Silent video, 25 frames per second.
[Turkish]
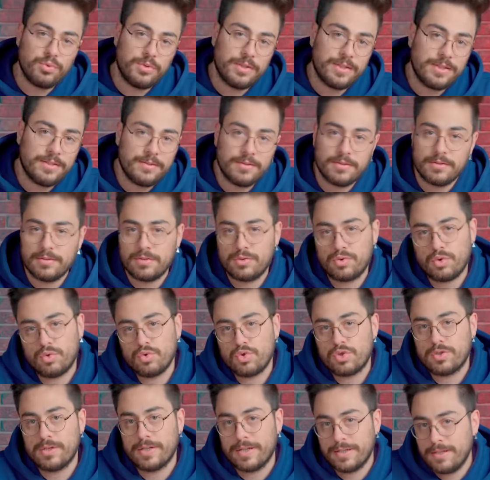bunların
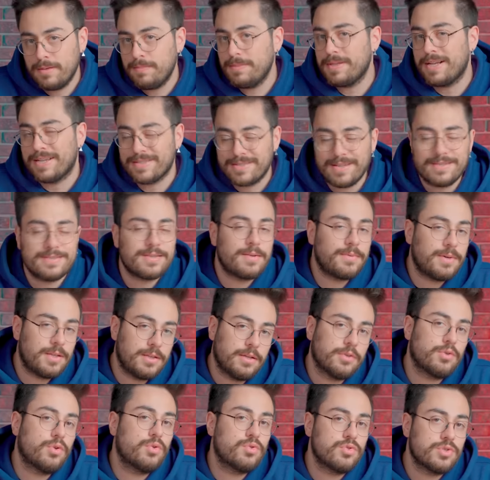sonuçlarını biraz daha
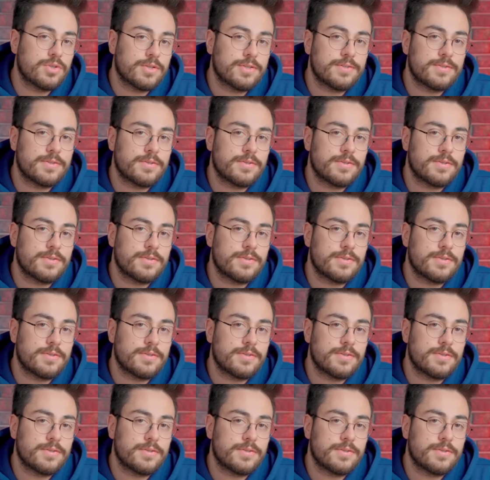zamanla göreceğiz.